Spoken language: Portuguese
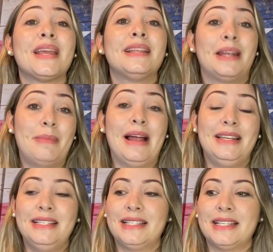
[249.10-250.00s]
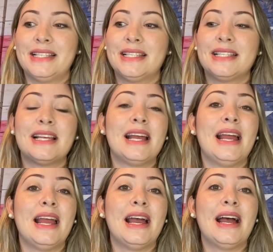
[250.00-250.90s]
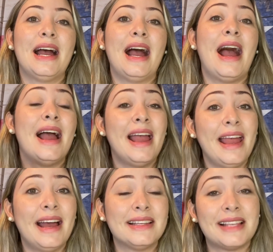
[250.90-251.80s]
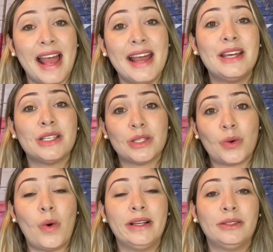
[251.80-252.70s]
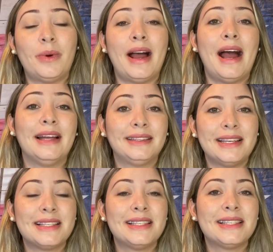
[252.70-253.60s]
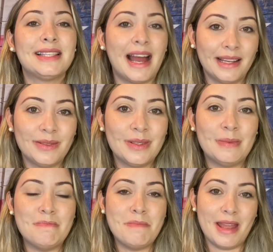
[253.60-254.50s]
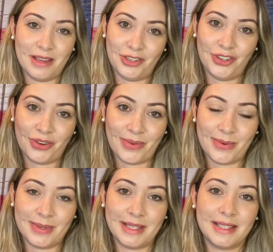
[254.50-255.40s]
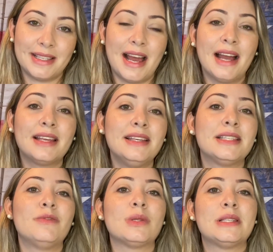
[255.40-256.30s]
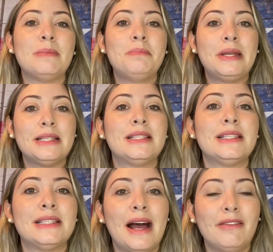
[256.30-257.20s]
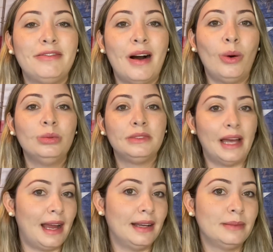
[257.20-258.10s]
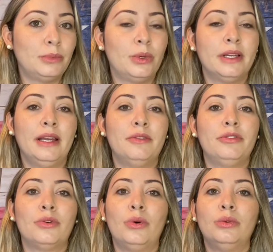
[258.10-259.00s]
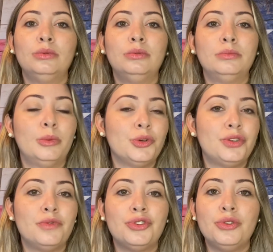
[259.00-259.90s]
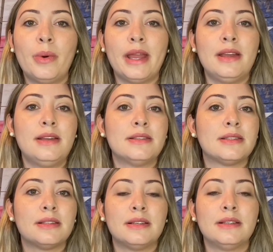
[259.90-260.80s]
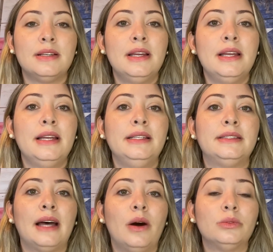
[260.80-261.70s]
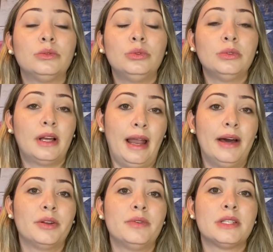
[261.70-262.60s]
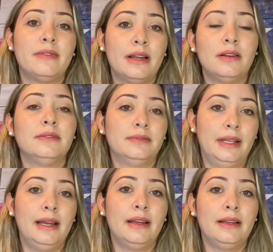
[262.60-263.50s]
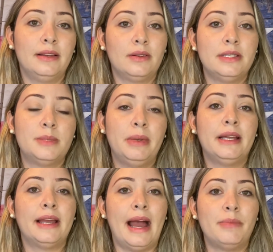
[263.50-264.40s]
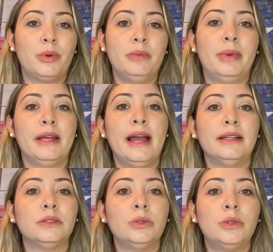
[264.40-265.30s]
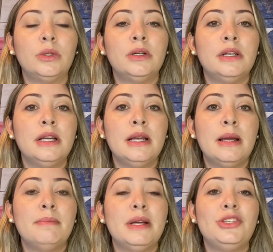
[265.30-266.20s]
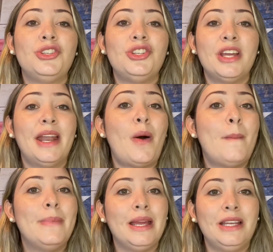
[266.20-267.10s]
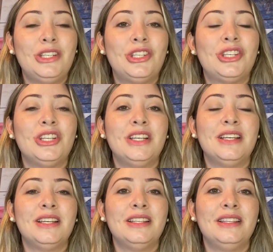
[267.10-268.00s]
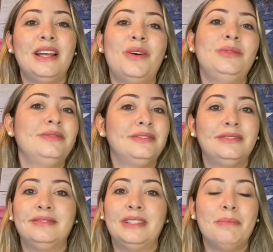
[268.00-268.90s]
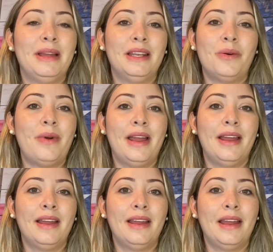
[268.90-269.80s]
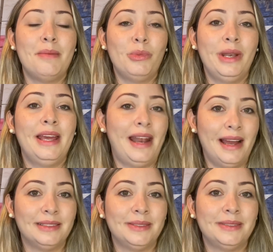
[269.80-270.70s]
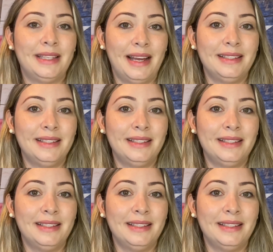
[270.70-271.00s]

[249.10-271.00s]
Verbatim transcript: trabalhistas, re, as regras quanto a atestados médicos Aqui, se você precisar faltar porque ficou por motivo de doença e tal, tu, claro que você vai, né, explicar para o empregador, mas geralmente não, também não é remunerado, tá?